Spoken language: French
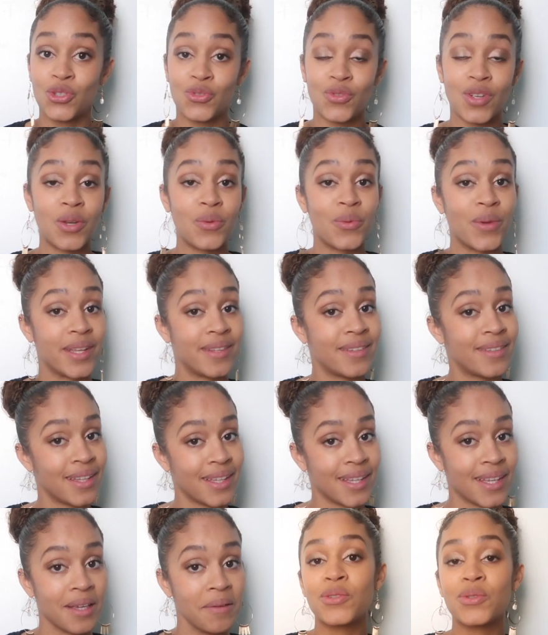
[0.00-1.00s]
Je vais lui
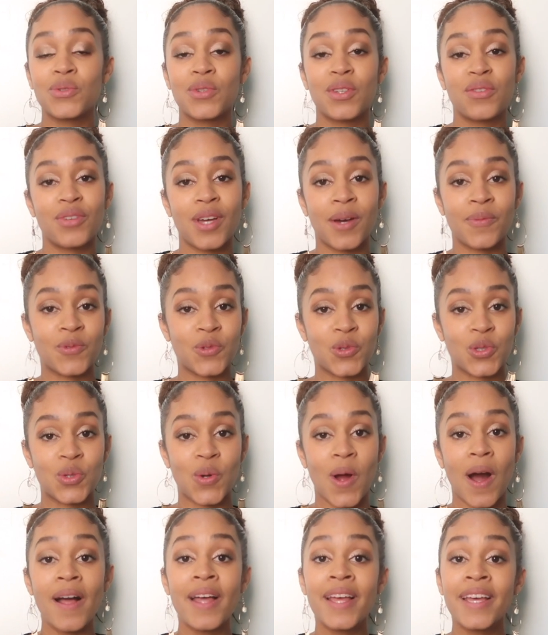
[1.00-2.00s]
essayer, je vais faire mon
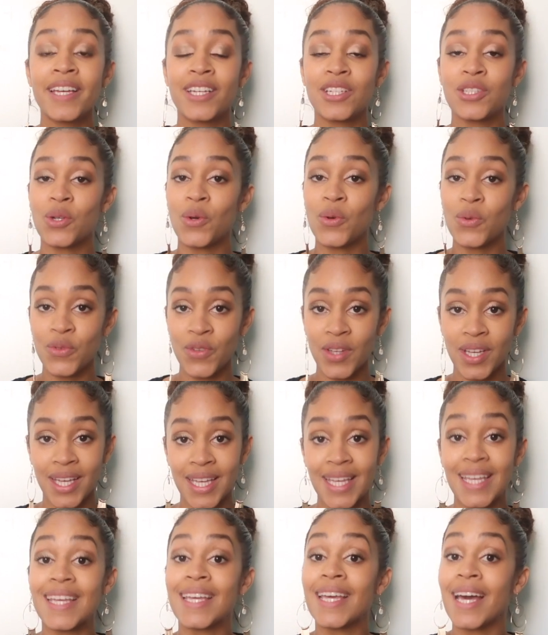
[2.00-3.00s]
choix et je
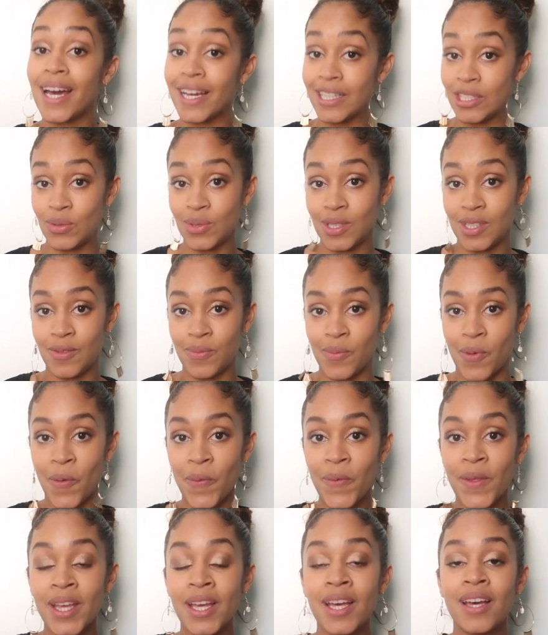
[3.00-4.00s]
renverrai
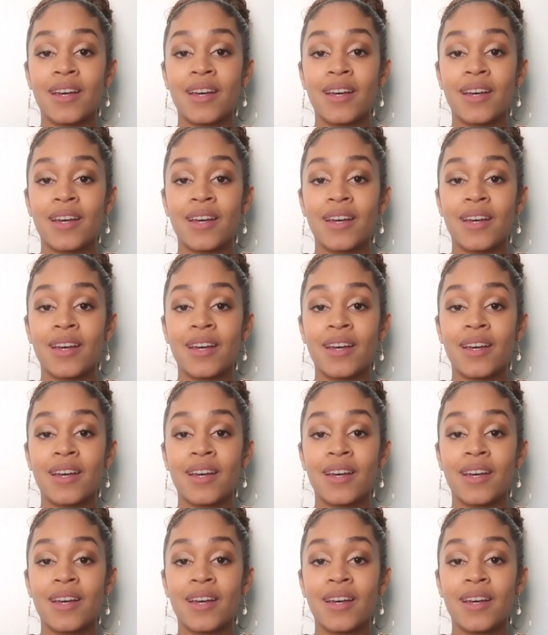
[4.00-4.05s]
gratuitement